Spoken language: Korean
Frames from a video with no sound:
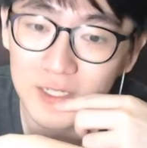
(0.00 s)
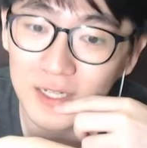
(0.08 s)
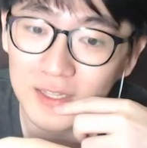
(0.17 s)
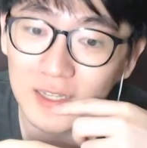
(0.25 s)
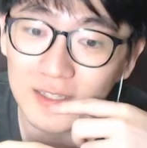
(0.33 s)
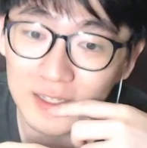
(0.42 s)

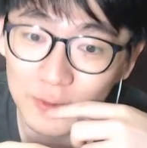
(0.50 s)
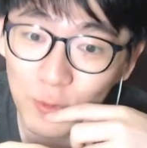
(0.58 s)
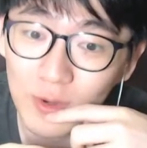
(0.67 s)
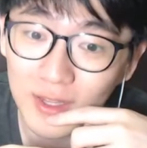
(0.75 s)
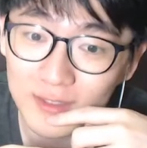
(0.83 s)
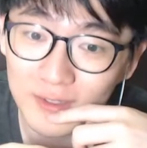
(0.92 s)
그랬다가 다시
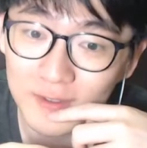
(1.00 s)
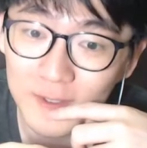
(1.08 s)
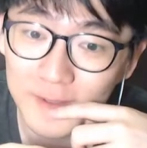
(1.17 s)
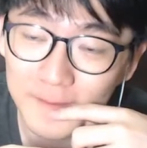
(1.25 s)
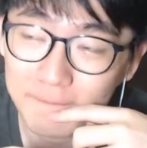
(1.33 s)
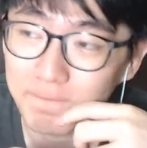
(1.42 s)

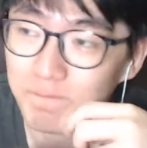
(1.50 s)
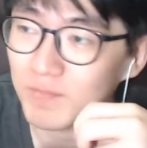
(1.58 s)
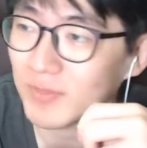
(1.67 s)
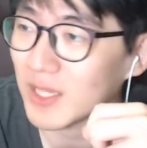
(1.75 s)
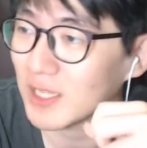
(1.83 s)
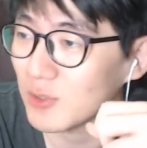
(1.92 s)
올라왔었죠.
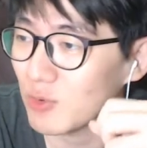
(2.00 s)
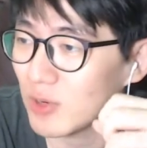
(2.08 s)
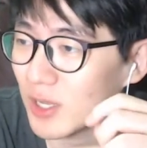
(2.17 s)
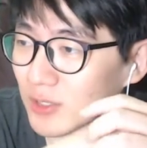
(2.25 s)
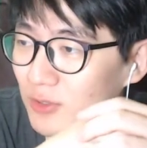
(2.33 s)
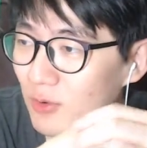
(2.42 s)
다시
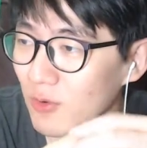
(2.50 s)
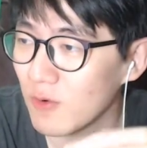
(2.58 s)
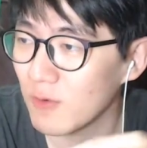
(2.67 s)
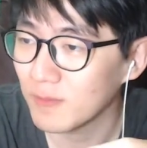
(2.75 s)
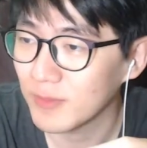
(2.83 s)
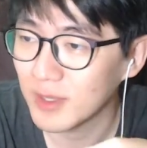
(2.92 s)

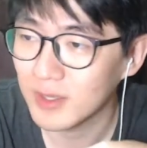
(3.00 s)
올라왔었고